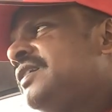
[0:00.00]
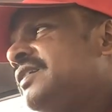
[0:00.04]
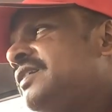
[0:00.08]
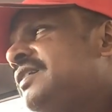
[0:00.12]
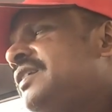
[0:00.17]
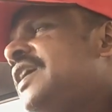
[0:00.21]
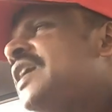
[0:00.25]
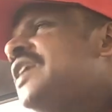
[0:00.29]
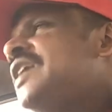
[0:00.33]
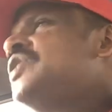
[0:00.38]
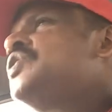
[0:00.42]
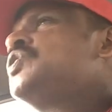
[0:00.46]

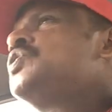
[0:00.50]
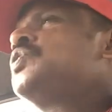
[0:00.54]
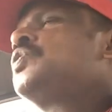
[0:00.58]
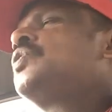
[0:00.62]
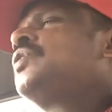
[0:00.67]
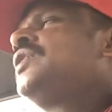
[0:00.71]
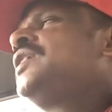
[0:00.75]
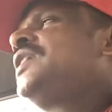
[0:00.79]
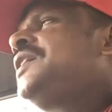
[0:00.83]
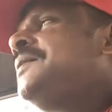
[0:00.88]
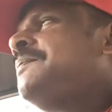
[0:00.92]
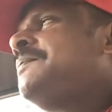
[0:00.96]

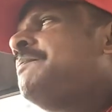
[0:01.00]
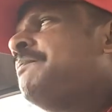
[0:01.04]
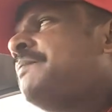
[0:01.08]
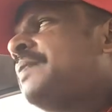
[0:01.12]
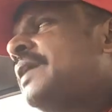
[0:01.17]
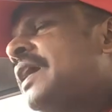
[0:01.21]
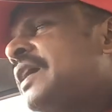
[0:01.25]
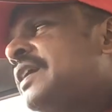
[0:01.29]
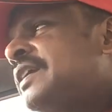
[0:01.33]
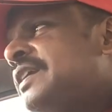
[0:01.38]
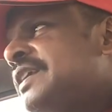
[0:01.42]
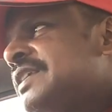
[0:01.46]
నేర్చుకొని
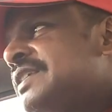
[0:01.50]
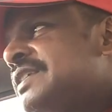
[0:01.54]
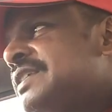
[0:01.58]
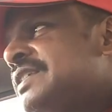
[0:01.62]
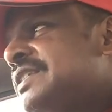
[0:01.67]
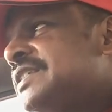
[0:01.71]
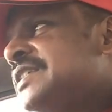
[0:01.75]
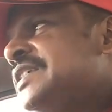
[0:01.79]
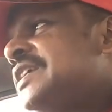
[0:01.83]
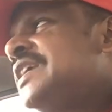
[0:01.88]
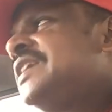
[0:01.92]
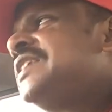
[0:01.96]
ప్రాక్టీస్
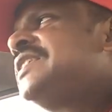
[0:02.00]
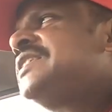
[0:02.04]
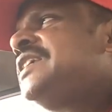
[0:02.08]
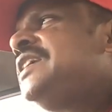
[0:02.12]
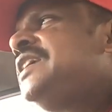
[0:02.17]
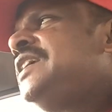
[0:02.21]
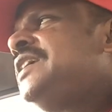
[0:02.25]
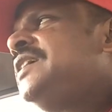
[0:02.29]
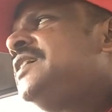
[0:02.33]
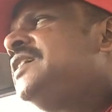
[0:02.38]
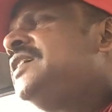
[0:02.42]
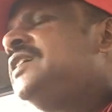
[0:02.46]
చేసి
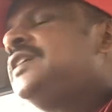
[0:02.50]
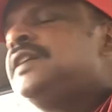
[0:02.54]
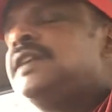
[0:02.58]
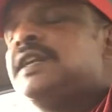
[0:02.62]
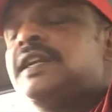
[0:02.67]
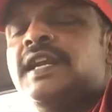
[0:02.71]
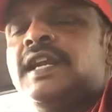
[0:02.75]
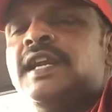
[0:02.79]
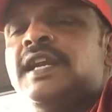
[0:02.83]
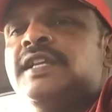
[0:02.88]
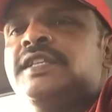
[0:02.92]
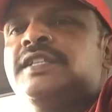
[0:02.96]

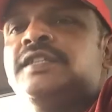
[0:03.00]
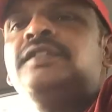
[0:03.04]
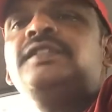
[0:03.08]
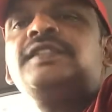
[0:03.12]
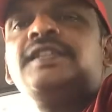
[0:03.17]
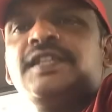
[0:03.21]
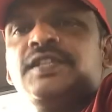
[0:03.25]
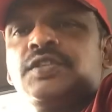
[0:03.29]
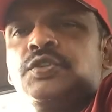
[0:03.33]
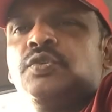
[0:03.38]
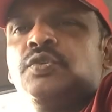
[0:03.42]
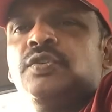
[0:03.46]
ట్రేడ్స్
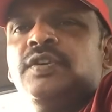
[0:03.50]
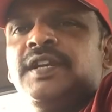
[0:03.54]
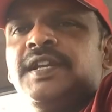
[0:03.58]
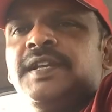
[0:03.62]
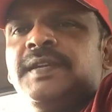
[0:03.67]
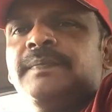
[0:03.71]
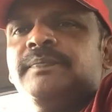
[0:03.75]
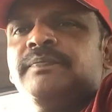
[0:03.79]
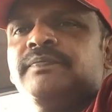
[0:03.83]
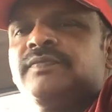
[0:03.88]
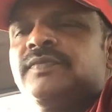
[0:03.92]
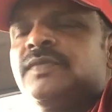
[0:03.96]
తీసుకోండి
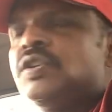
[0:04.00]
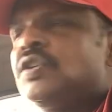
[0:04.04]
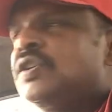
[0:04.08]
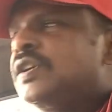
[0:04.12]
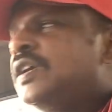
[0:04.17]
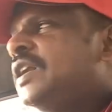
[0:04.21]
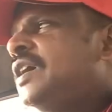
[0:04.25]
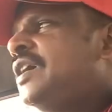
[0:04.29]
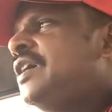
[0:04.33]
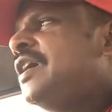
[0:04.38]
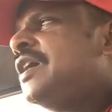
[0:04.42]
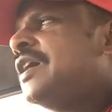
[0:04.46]

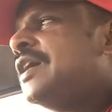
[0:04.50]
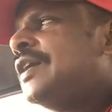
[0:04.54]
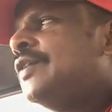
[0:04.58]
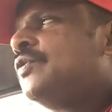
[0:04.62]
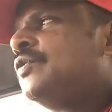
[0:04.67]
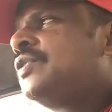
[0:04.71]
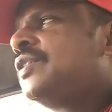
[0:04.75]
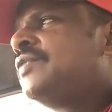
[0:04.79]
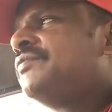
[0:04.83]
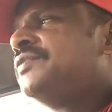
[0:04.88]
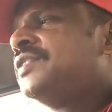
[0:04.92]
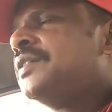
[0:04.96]
ఓకేనా
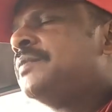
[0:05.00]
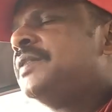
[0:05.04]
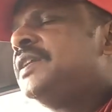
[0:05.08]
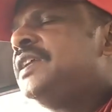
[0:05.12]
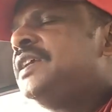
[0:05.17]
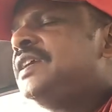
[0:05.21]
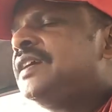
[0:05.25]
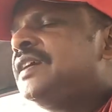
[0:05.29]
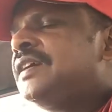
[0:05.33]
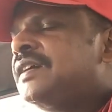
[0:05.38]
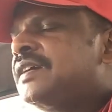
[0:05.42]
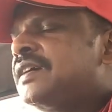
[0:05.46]
అవుట్ ఆఫ్ ద మనీ
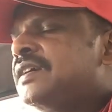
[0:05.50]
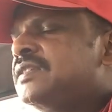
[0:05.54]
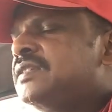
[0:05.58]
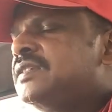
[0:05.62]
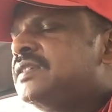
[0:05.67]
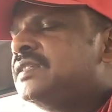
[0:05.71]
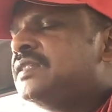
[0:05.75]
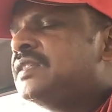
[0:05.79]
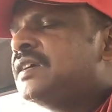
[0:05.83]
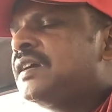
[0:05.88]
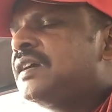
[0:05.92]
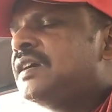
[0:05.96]

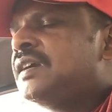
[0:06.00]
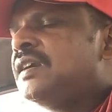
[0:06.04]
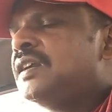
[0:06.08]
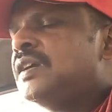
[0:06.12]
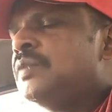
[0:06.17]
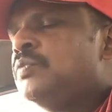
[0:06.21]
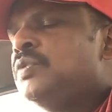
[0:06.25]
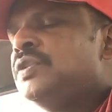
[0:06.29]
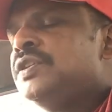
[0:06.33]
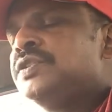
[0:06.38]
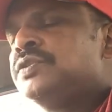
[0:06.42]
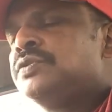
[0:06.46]
ఖచ్చితంగా
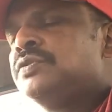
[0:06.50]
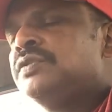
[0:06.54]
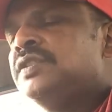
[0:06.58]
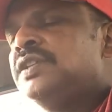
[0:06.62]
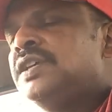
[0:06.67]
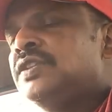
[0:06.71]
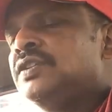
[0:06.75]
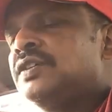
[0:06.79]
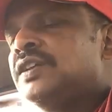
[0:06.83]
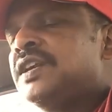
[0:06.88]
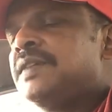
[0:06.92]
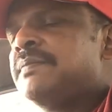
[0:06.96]
డబ్బులు ఇస్తుంది
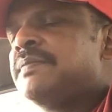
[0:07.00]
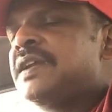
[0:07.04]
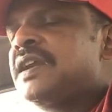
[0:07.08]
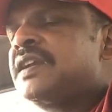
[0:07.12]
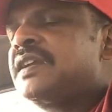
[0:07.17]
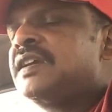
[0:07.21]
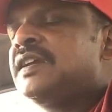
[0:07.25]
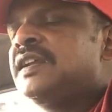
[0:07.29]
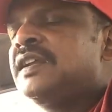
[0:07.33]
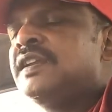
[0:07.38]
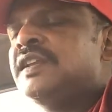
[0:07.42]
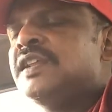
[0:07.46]
ఎందుకంటే
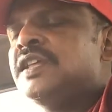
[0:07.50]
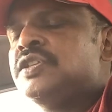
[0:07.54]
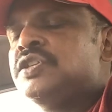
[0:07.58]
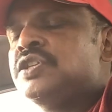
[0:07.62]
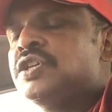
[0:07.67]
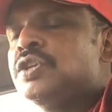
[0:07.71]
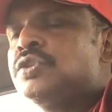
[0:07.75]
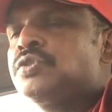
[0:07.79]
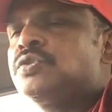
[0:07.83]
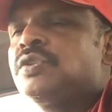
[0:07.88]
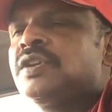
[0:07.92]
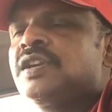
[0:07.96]
ప్రాక్టికల్గా నేను
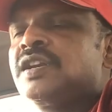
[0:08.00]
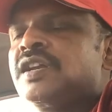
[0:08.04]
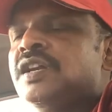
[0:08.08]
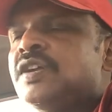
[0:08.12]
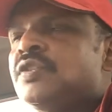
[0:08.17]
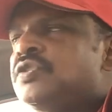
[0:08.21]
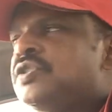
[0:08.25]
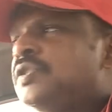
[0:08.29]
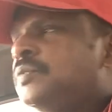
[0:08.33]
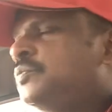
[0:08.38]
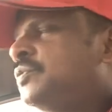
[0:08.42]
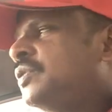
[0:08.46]
చేస్తున్నాను
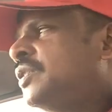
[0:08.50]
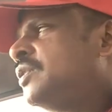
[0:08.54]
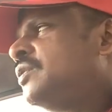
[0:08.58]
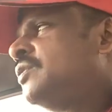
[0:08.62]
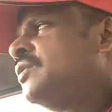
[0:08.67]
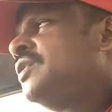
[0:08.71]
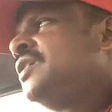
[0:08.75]
కాబట్టి చెప్తున్నాను